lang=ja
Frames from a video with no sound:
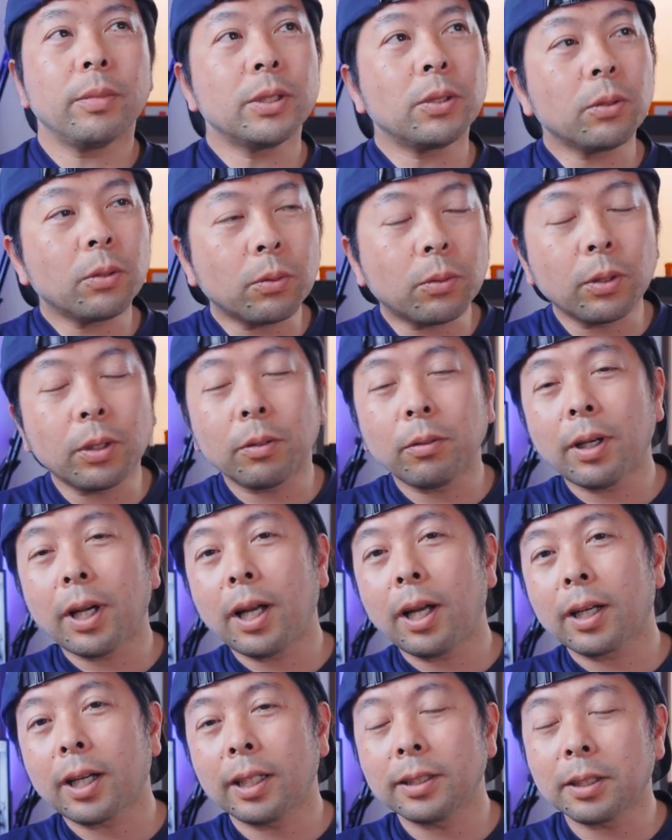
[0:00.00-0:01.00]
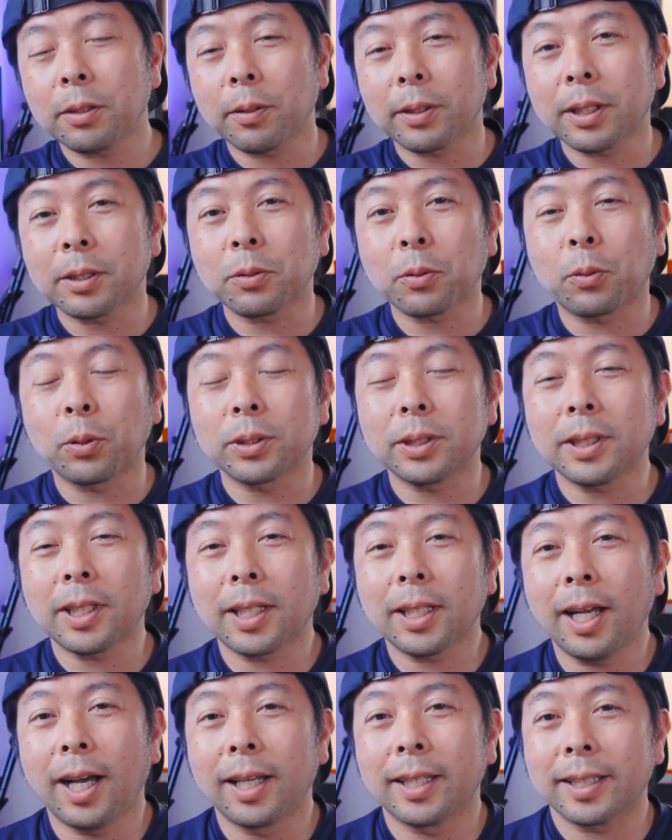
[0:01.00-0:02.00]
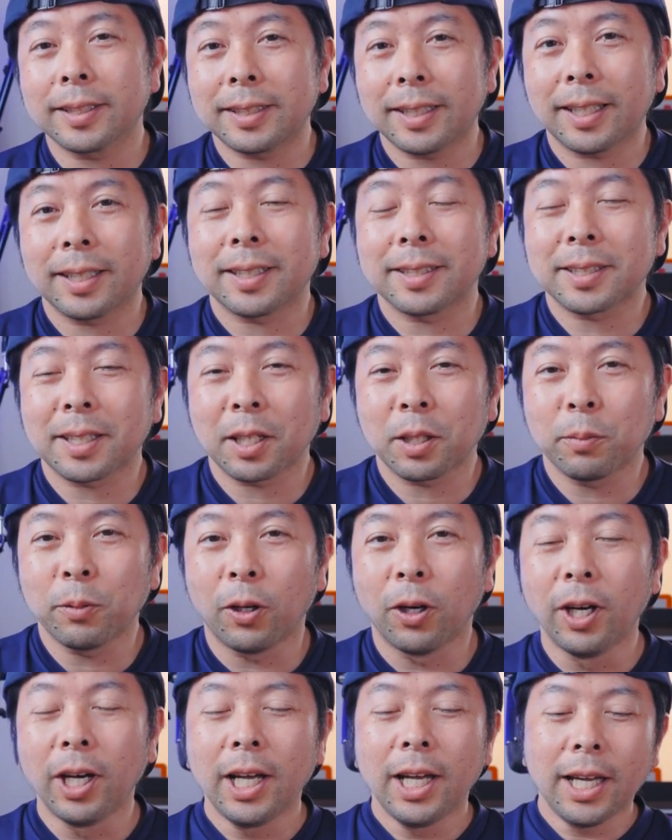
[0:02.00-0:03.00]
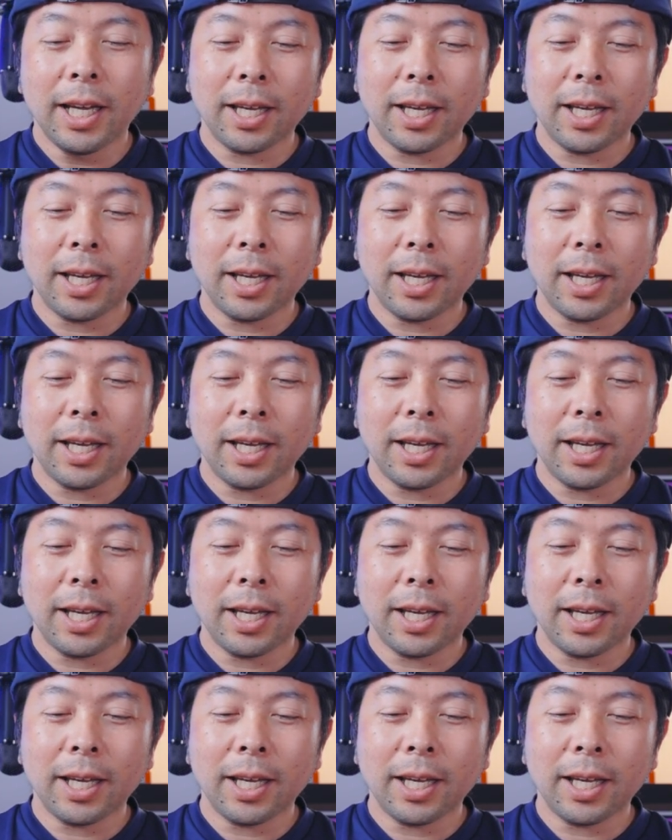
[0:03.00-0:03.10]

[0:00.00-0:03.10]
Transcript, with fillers: まあ、ちょっとこれは完全に私の個人的な話なんですけれども、